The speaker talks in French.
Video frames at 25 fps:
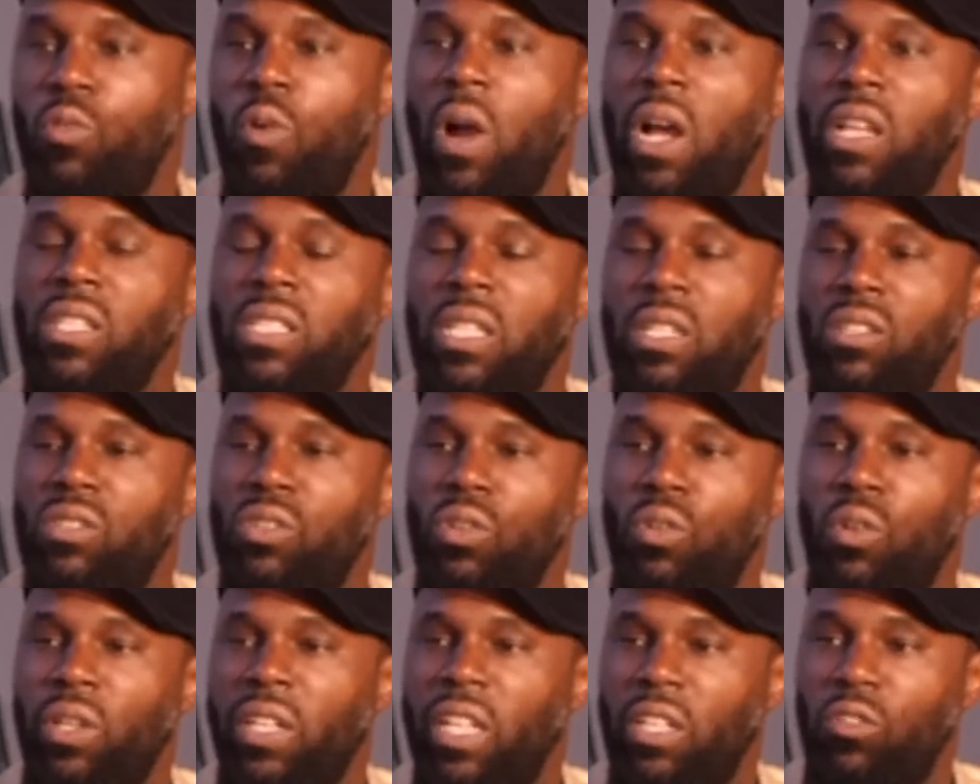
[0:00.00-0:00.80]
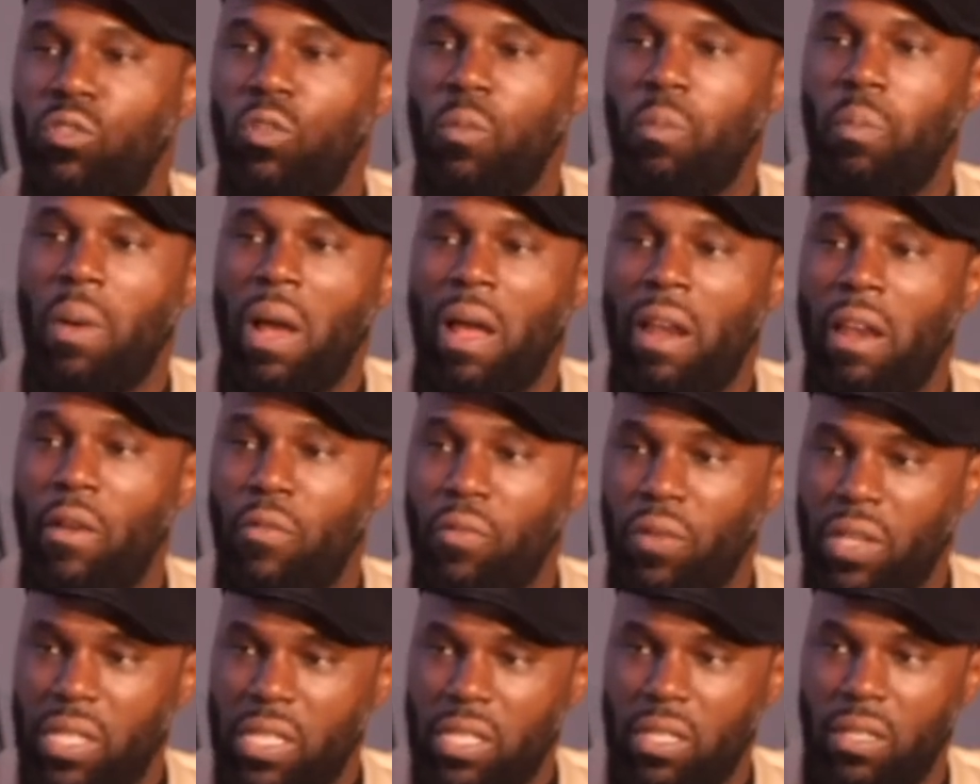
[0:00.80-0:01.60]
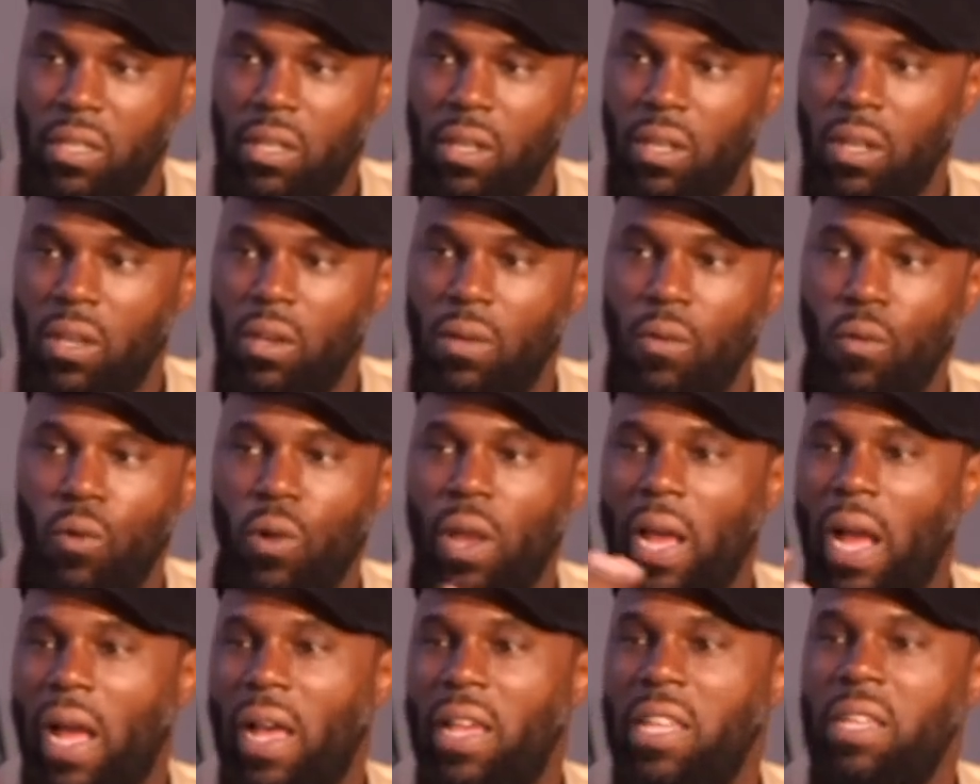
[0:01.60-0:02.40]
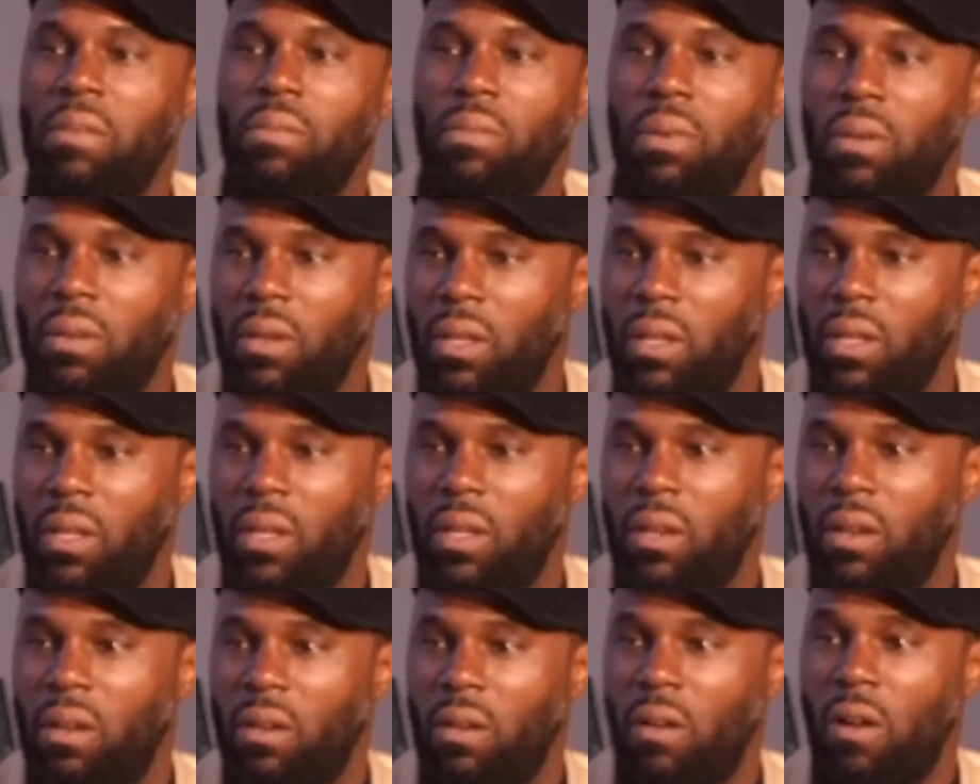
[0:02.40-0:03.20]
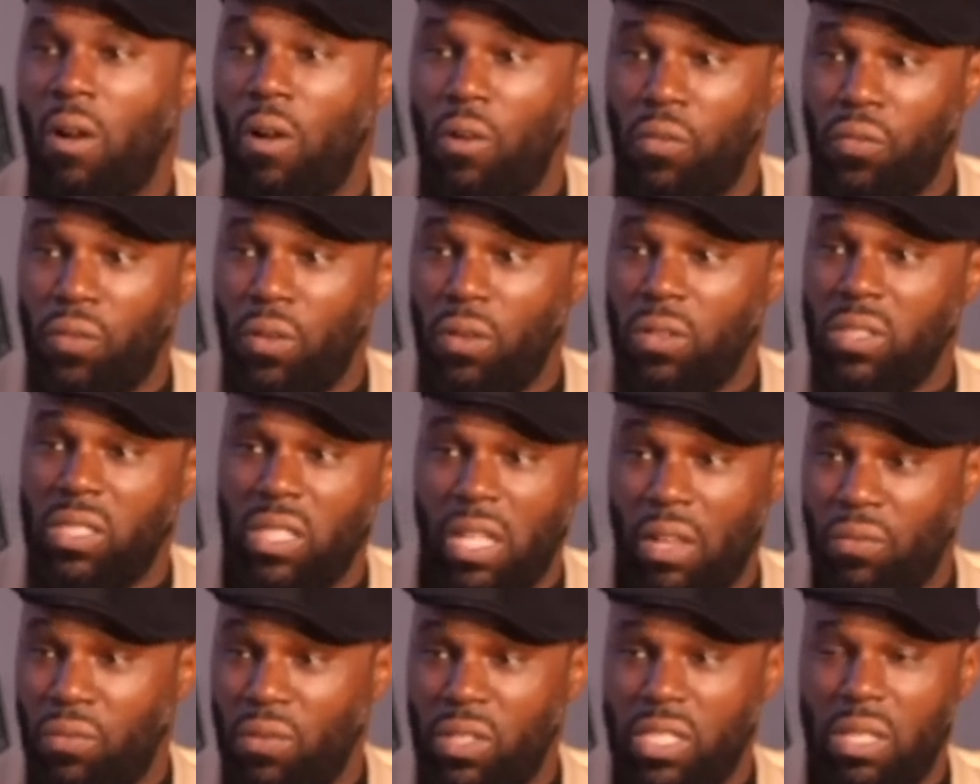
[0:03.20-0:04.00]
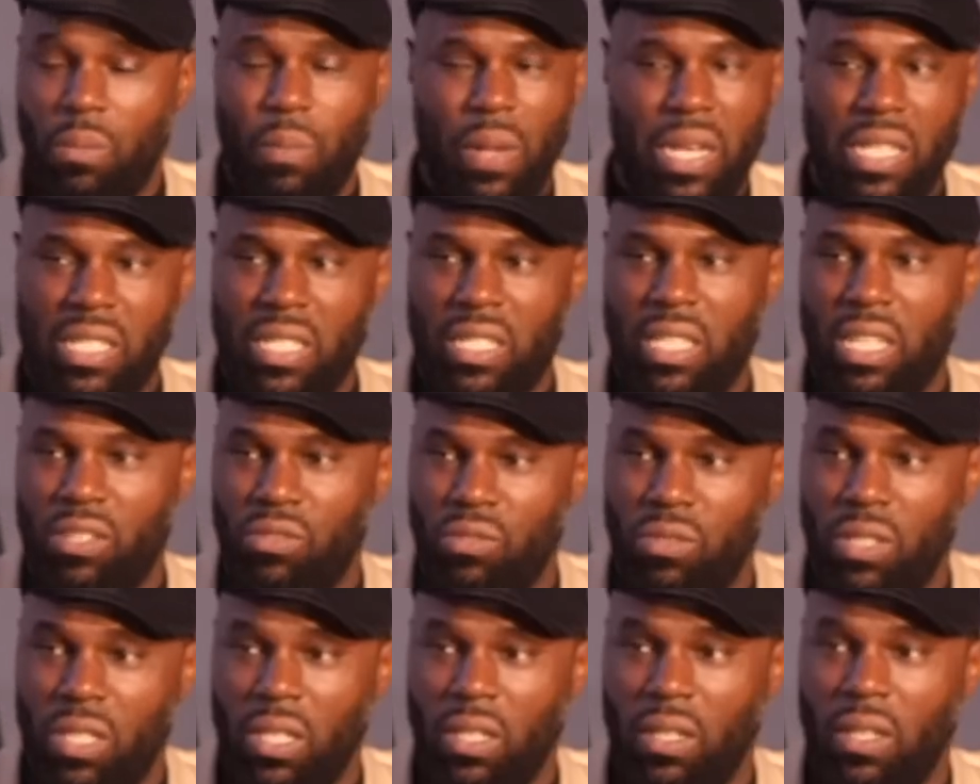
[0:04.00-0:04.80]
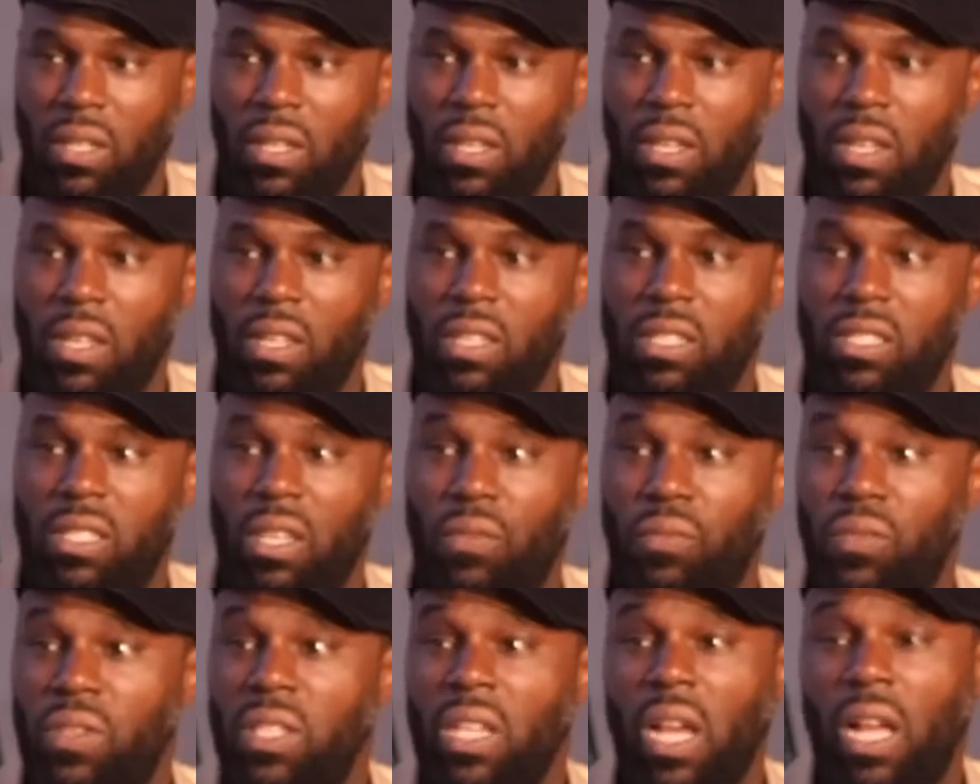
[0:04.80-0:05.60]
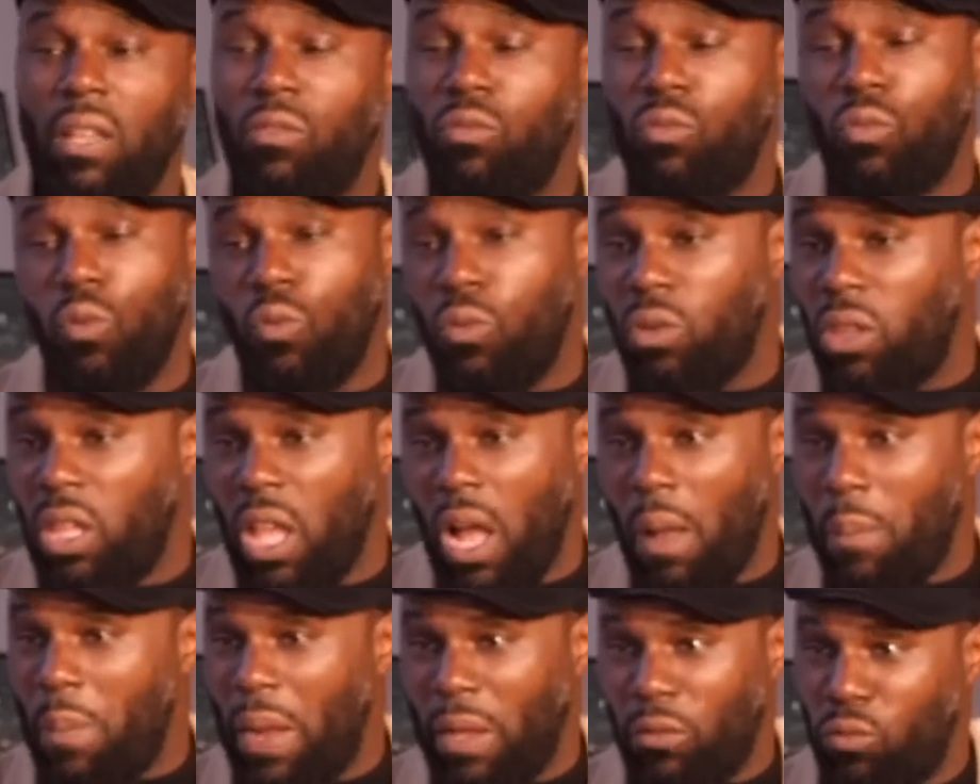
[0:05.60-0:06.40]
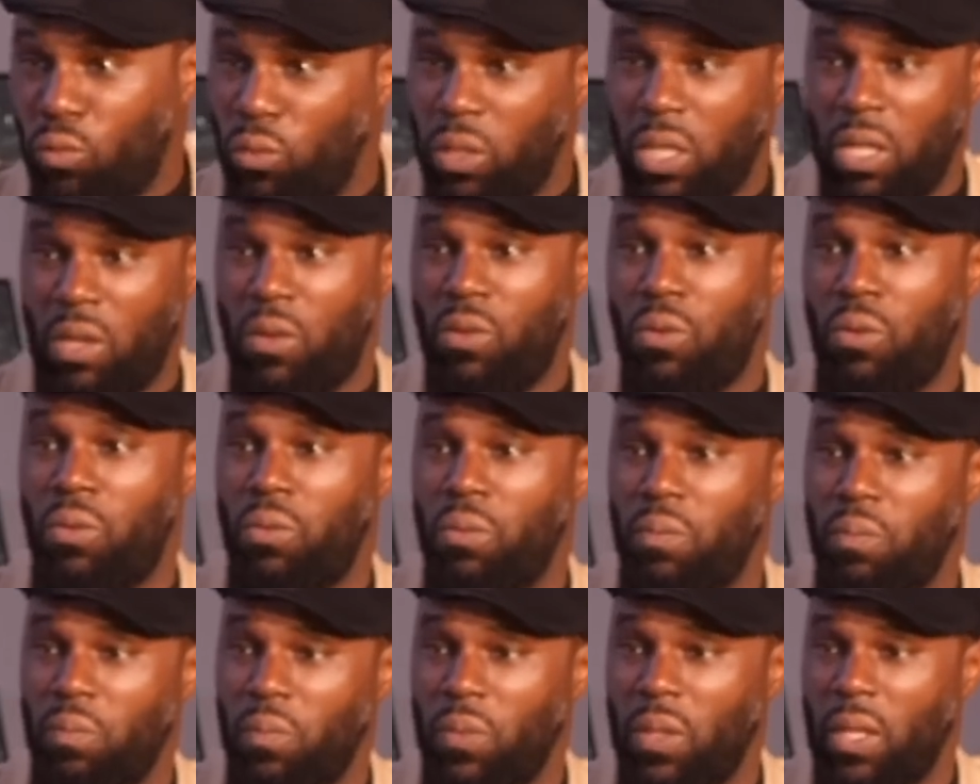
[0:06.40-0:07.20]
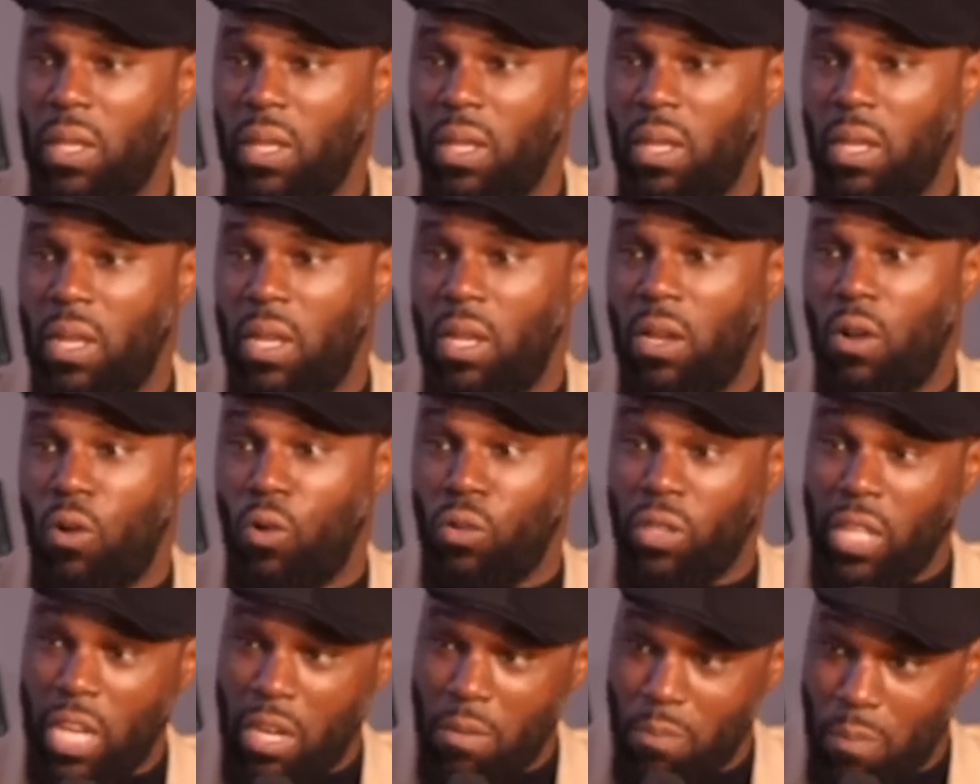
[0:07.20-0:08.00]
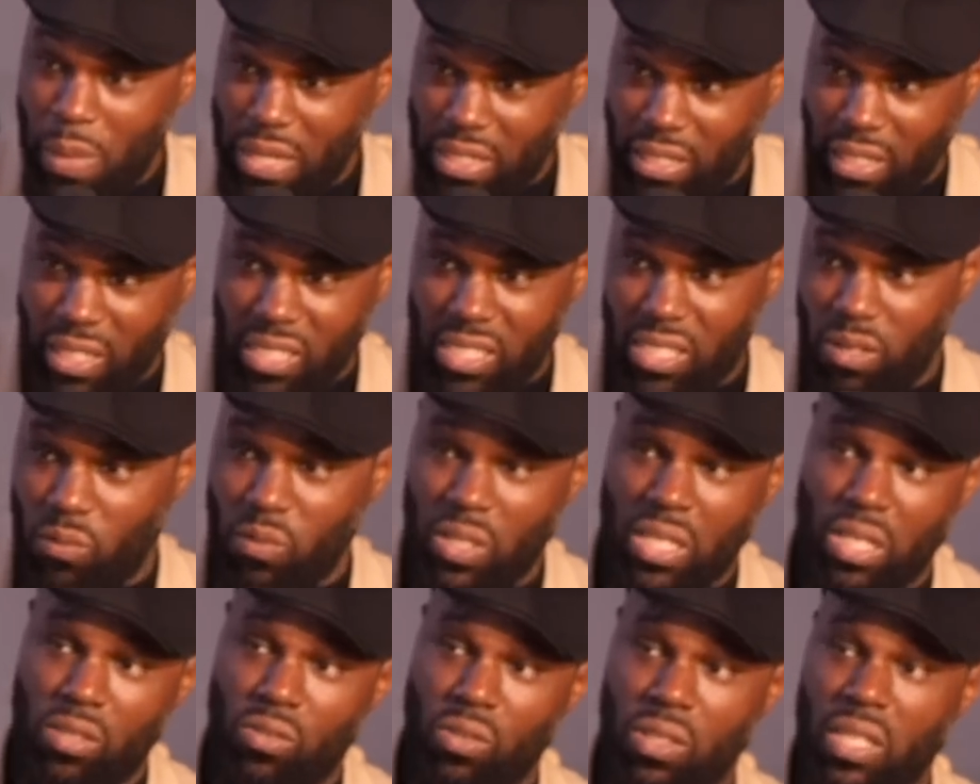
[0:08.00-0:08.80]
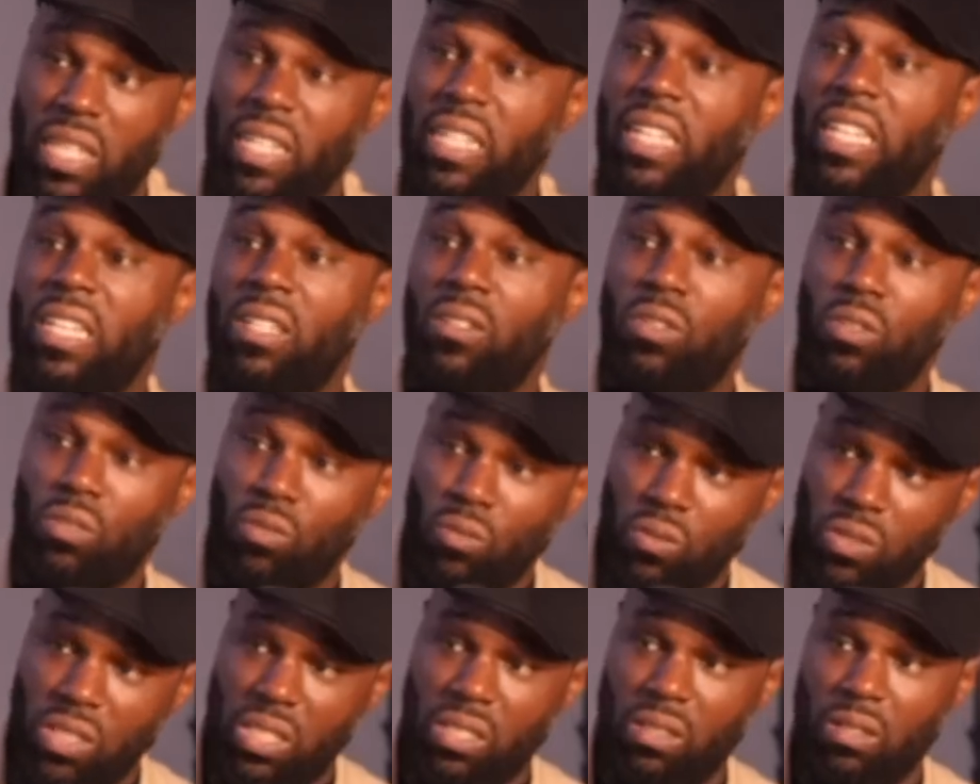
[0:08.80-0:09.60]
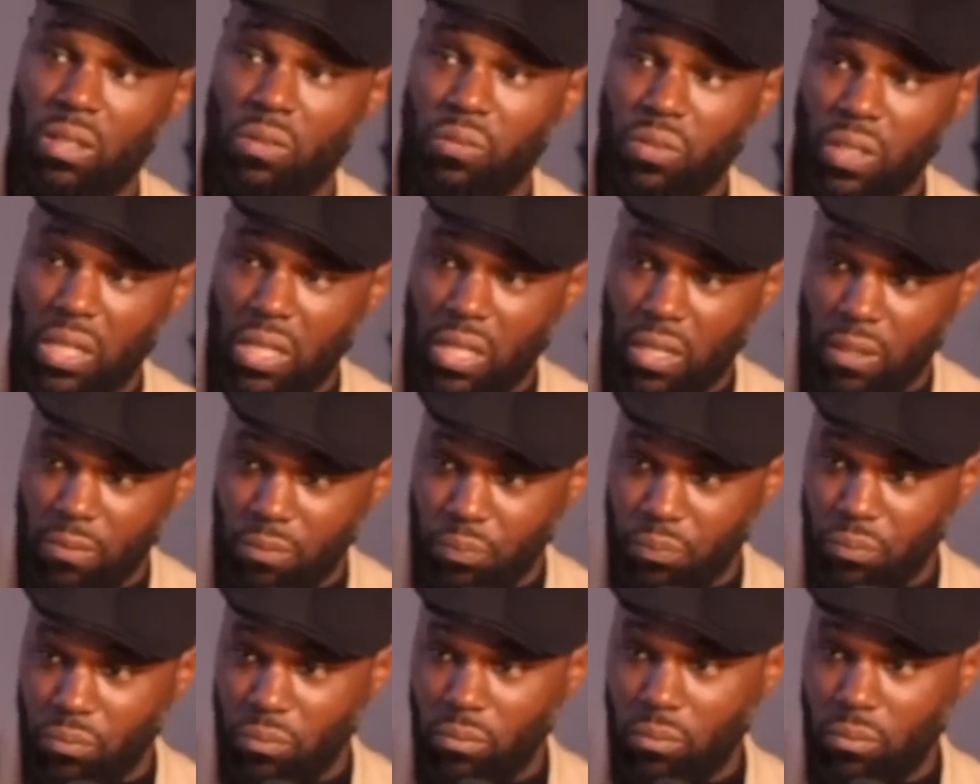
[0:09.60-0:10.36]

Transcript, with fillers: noire, si elle ne se connecte pas à l'Afrique, aux Caraïbes, en France, la France n'est pas les États-Unis. Ça finira tôt ou tard par tourner en rond. On a une matrice civilisationnelle qui est notre continent africain.